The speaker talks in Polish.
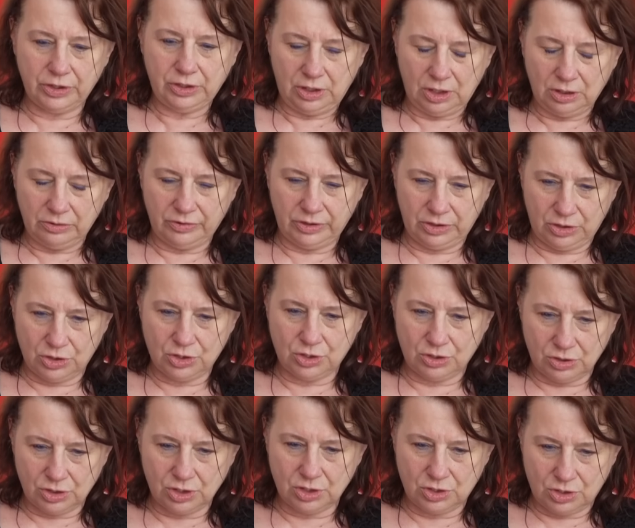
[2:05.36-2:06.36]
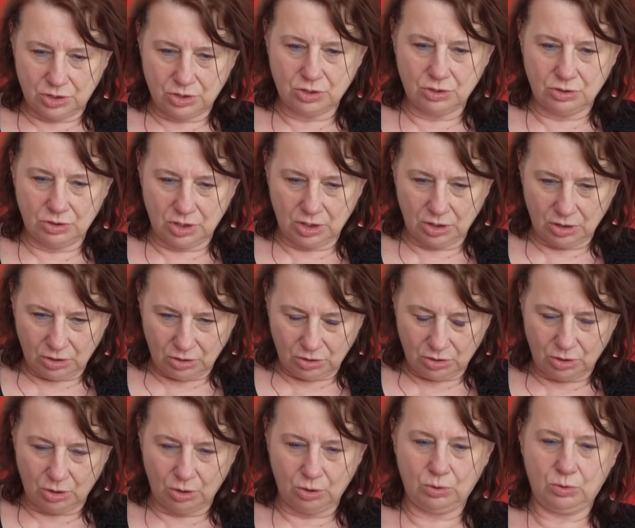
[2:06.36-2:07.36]
kwietnia 2010
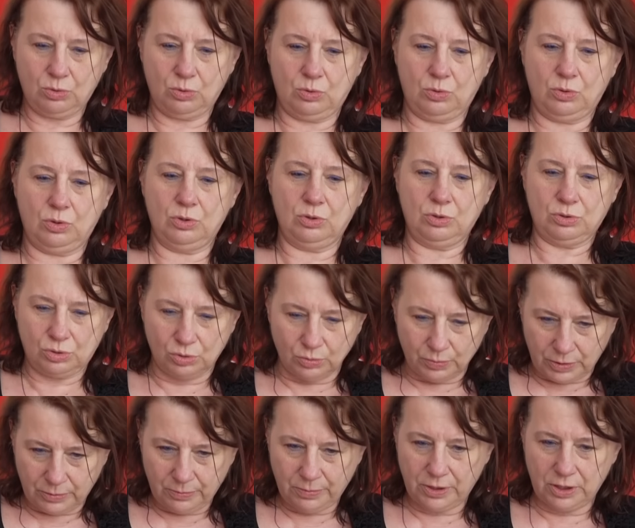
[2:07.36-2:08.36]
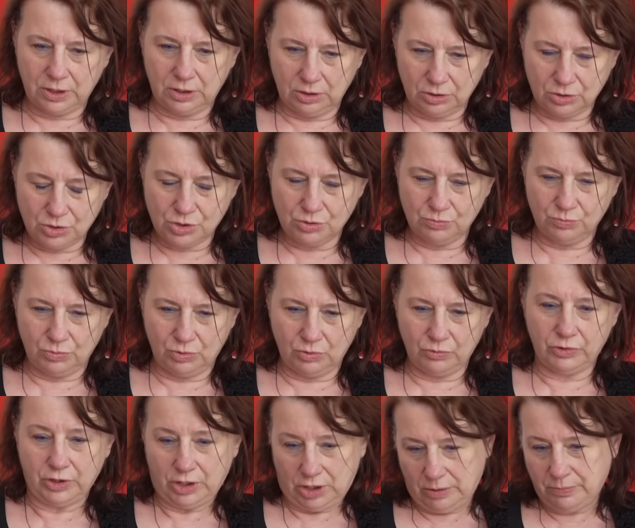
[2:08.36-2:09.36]
roku. Rozumie Pani, o czym
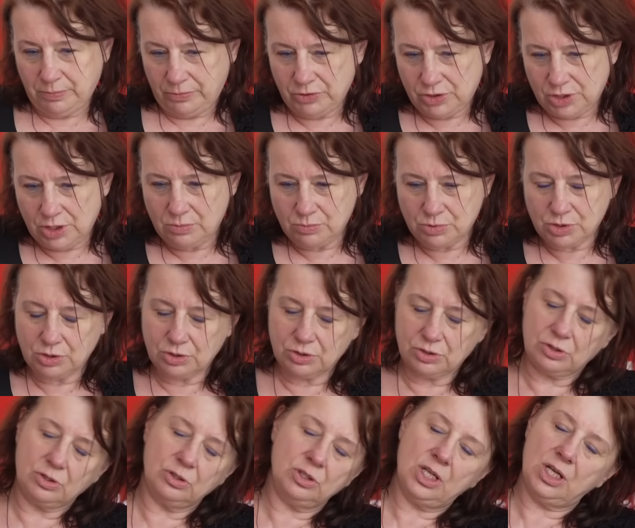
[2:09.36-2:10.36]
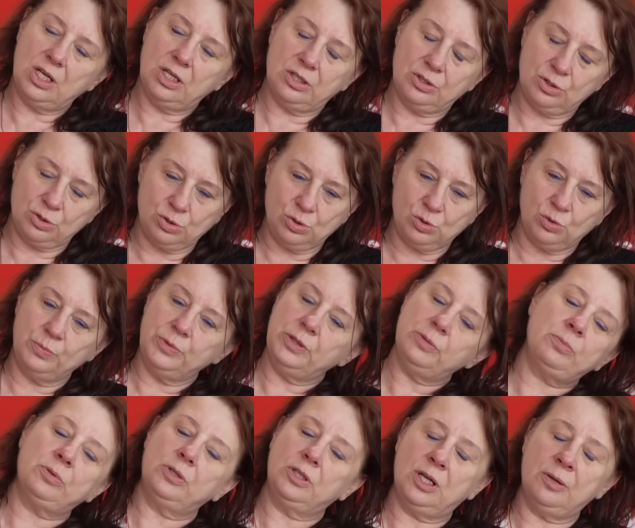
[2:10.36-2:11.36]
mówię? Ja powiedziałam, że doskonale
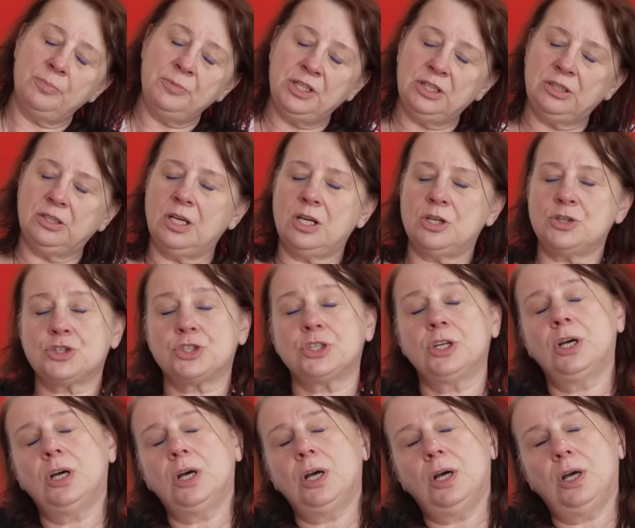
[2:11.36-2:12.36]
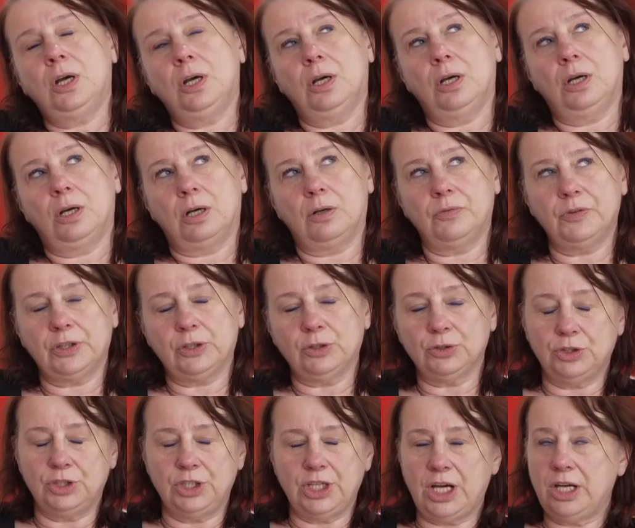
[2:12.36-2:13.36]
rozumiem, bo dla mnie też
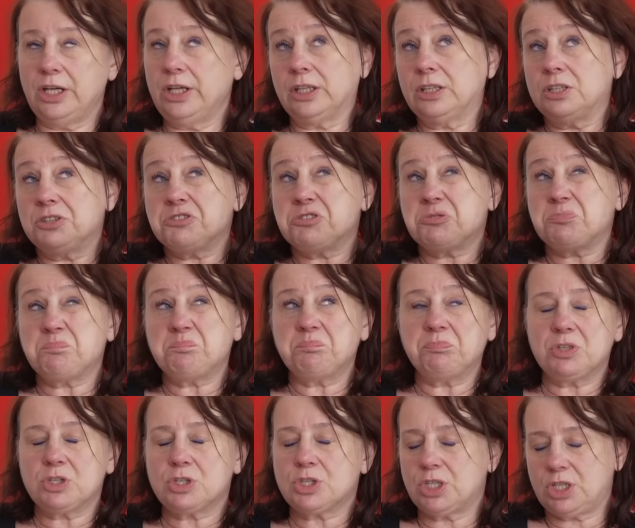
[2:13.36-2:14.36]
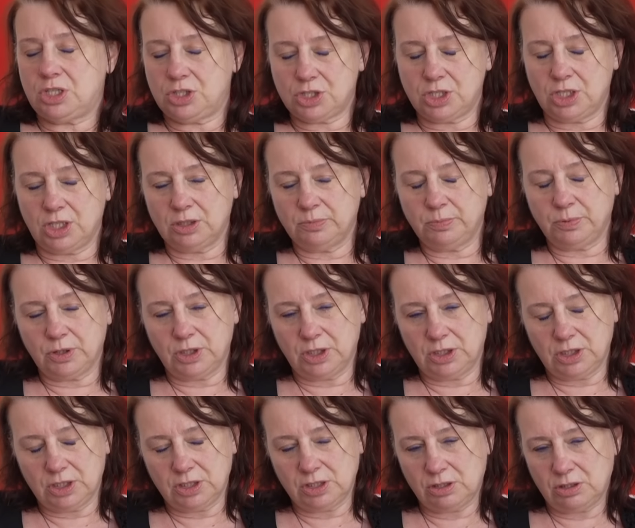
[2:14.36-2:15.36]
owego dnia, jakieś 6 lat po
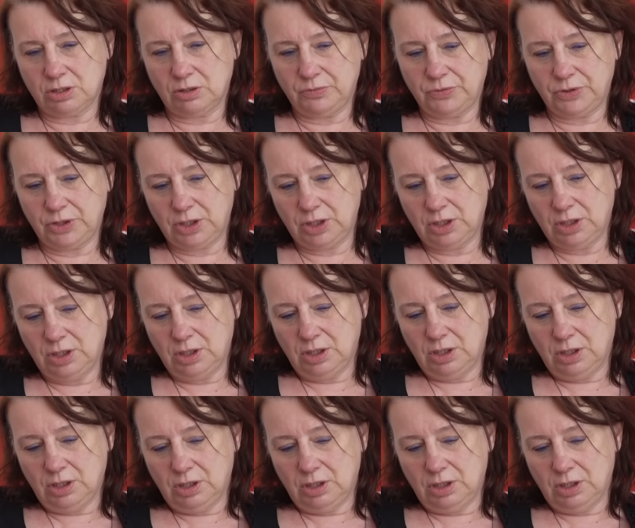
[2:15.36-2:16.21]
katastrofie,